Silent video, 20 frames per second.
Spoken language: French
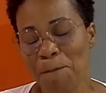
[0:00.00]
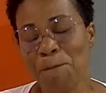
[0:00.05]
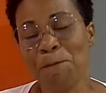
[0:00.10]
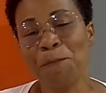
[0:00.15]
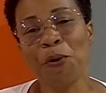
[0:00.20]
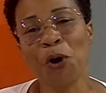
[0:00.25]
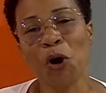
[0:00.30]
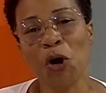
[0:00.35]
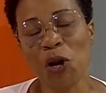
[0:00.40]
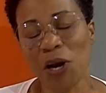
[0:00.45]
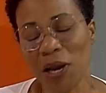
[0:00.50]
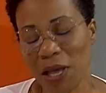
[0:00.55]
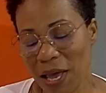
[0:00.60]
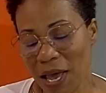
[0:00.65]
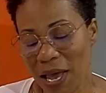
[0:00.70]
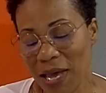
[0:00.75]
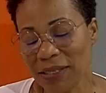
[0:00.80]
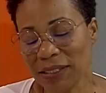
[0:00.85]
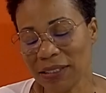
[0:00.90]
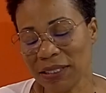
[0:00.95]
Paul
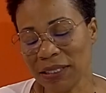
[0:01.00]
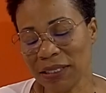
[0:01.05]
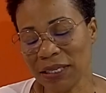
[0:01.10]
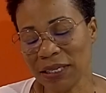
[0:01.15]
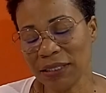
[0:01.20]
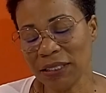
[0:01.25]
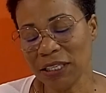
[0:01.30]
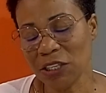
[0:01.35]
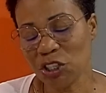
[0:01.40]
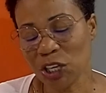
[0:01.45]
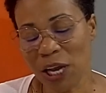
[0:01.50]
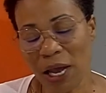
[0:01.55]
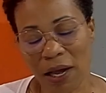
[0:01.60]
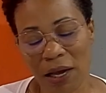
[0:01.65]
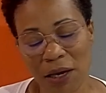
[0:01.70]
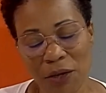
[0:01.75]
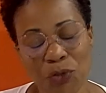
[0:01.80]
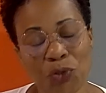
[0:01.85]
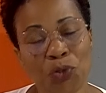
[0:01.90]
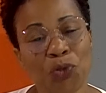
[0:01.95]
s'était déjà
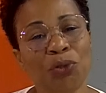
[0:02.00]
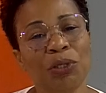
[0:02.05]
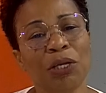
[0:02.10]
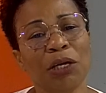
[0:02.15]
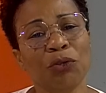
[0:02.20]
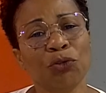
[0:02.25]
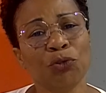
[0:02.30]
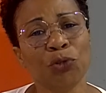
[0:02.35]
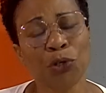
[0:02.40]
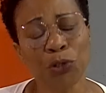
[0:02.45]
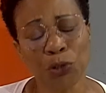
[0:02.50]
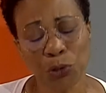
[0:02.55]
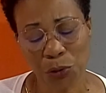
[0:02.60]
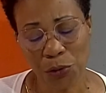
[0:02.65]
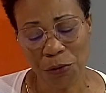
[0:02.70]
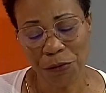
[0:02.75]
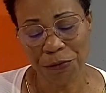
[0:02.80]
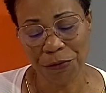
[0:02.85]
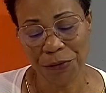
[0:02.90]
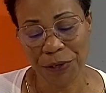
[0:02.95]
rendu dans d'autres
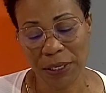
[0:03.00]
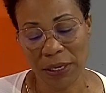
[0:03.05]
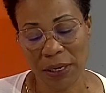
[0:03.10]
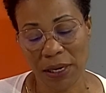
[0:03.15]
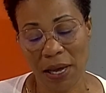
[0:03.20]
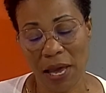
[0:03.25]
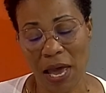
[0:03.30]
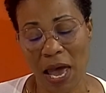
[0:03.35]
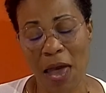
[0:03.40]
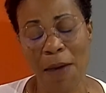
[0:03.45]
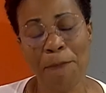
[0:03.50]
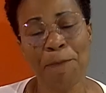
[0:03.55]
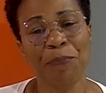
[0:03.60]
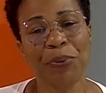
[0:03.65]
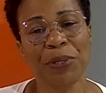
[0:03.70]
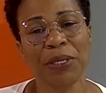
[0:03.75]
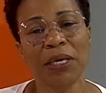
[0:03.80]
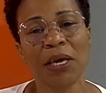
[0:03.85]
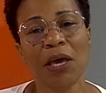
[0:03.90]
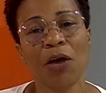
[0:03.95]
villes
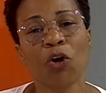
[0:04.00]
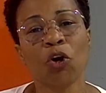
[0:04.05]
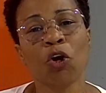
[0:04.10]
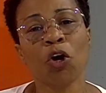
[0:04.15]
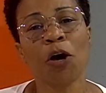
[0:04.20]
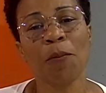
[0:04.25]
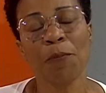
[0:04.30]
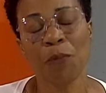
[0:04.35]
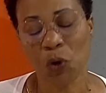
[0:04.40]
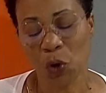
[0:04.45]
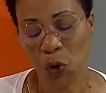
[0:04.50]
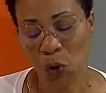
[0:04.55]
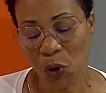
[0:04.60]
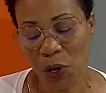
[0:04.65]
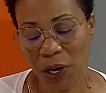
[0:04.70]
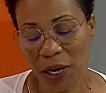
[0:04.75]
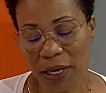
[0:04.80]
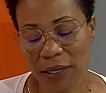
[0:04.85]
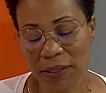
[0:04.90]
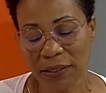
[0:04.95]
impies comme
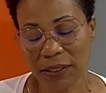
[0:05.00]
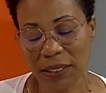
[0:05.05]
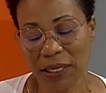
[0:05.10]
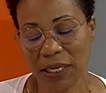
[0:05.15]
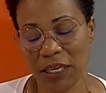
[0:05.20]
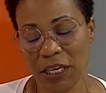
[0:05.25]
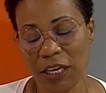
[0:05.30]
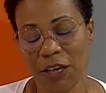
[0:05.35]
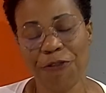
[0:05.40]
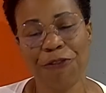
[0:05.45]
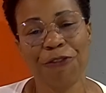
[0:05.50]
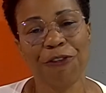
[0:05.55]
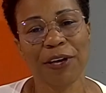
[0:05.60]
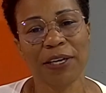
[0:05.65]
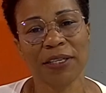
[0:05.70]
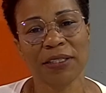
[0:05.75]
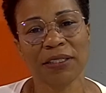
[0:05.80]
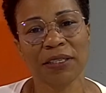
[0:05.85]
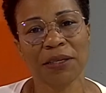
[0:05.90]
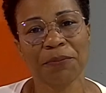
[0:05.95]
Corinthe et
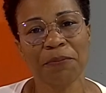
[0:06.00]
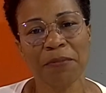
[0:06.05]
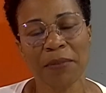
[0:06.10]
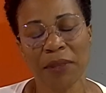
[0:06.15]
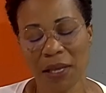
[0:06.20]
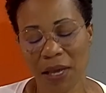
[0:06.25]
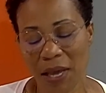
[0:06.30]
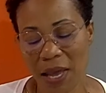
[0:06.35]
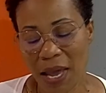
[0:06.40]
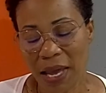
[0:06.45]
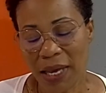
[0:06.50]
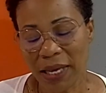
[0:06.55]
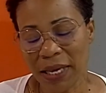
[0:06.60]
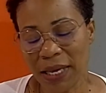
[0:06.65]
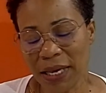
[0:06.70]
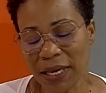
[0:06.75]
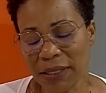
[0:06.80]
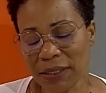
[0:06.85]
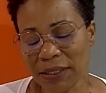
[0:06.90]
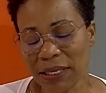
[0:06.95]
Éphèse
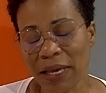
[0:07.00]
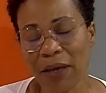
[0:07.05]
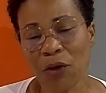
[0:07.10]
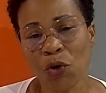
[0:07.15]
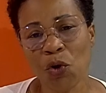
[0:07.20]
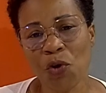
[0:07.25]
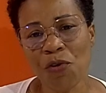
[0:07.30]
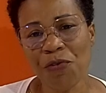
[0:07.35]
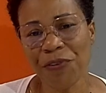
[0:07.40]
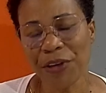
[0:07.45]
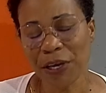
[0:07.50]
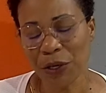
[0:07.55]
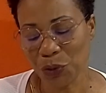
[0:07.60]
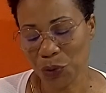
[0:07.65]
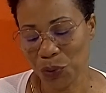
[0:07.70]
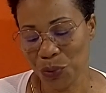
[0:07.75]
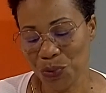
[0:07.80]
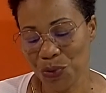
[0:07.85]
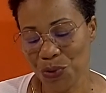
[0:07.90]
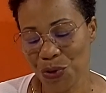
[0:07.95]
et était
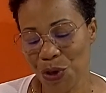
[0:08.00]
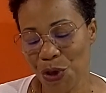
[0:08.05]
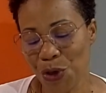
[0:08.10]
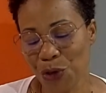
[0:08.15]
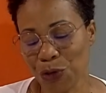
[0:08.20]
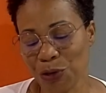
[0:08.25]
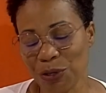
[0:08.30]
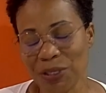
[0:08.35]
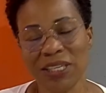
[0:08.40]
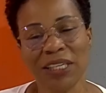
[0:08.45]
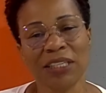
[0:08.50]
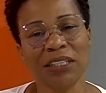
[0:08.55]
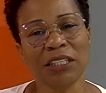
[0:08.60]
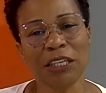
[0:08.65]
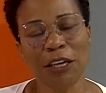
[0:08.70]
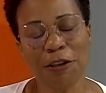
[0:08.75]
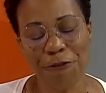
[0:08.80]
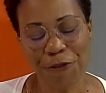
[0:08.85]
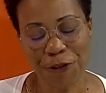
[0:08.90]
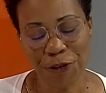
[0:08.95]
convaincu que cet
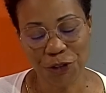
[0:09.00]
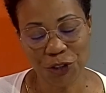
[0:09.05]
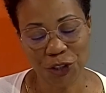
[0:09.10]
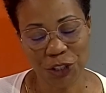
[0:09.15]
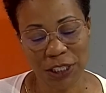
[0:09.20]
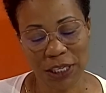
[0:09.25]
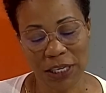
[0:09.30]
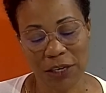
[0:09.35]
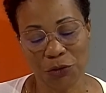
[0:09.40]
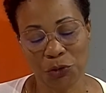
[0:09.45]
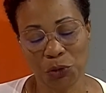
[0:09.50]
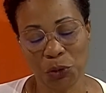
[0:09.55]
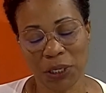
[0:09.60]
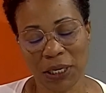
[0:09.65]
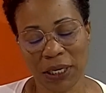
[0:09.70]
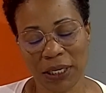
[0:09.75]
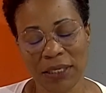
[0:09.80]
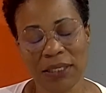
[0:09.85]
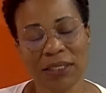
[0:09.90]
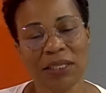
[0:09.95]
évangile du
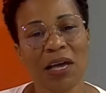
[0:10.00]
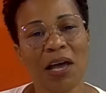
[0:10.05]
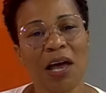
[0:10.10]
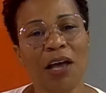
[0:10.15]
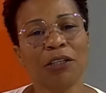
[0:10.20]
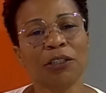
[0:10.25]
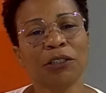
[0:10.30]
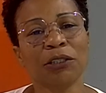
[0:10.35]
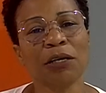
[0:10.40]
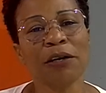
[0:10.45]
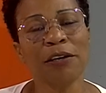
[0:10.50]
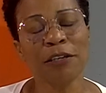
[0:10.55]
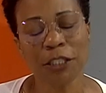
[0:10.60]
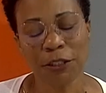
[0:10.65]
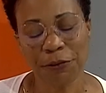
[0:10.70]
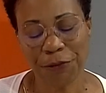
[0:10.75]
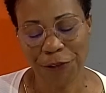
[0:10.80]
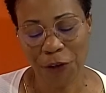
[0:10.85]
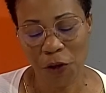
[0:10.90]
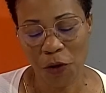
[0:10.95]
Christ
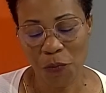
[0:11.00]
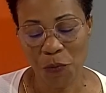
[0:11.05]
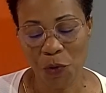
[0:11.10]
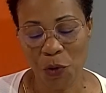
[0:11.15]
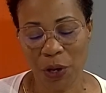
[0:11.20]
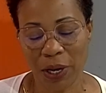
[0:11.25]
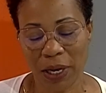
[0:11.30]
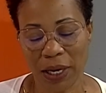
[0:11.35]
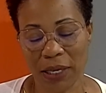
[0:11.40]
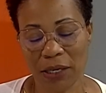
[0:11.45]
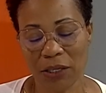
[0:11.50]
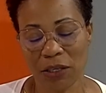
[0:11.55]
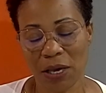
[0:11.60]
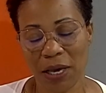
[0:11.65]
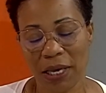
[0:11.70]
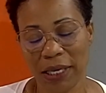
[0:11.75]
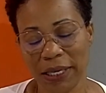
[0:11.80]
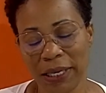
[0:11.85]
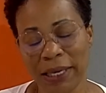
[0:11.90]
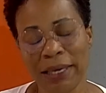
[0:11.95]
transformerait
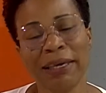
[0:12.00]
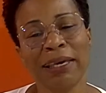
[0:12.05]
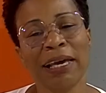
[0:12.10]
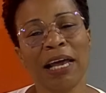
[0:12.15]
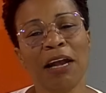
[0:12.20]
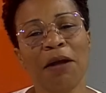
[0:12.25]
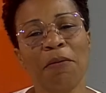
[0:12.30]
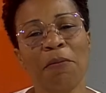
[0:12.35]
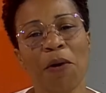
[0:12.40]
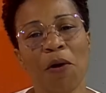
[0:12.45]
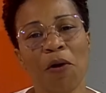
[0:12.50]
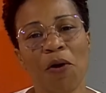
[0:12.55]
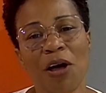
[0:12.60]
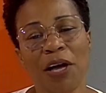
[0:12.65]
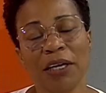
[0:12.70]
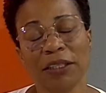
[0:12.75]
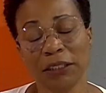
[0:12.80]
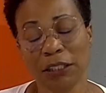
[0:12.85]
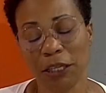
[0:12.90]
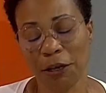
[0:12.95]
également
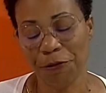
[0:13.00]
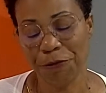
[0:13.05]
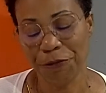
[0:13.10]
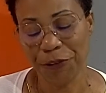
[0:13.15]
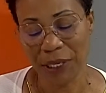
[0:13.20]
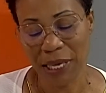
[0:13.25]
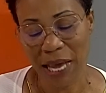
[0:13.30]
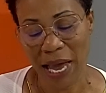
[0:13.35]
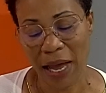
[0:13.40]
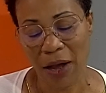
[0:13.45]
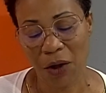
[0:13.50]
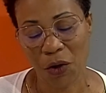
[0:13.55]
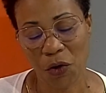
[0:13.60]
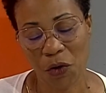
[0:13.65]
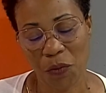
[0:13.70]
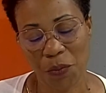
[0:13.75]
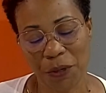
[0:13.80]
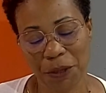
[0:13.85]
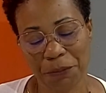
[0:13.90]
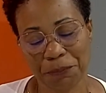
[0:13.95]
des vies à
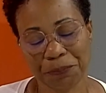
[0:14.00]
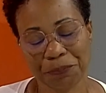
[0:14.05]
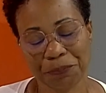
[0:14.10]
Rome.